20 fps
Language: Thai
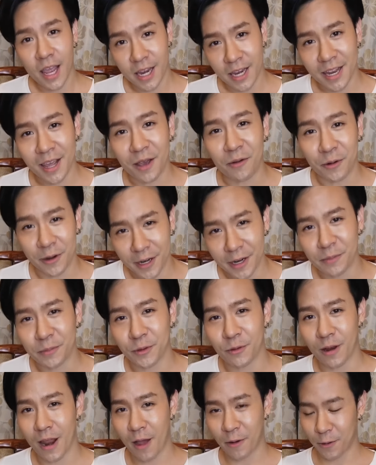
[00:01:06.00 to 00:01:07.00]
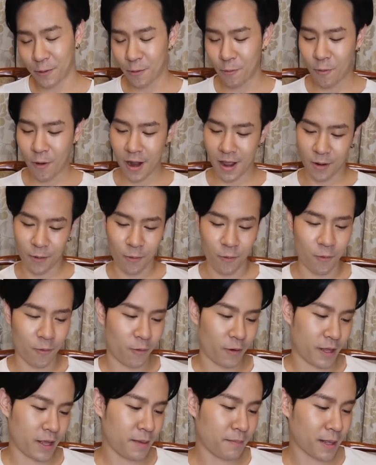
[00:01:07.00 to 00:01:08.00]
เหนียวหนึบอยู่แล้วด้วยโอ้โห
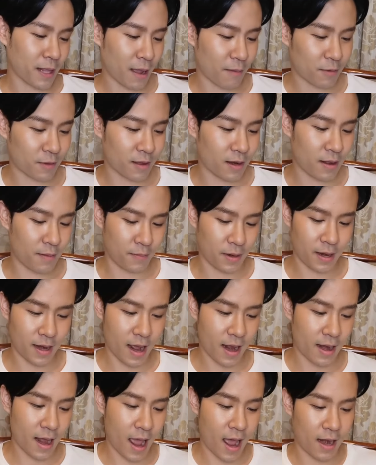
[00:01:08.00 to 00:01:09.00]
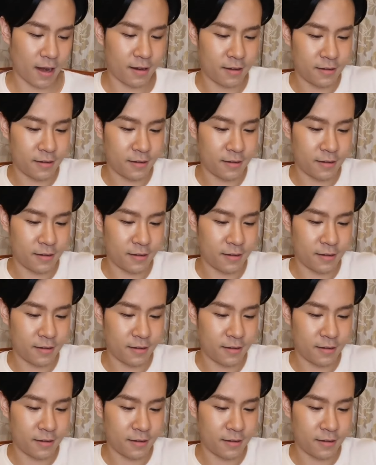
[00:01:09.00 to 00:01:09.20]
มาทำสลิ่มน่าทานเล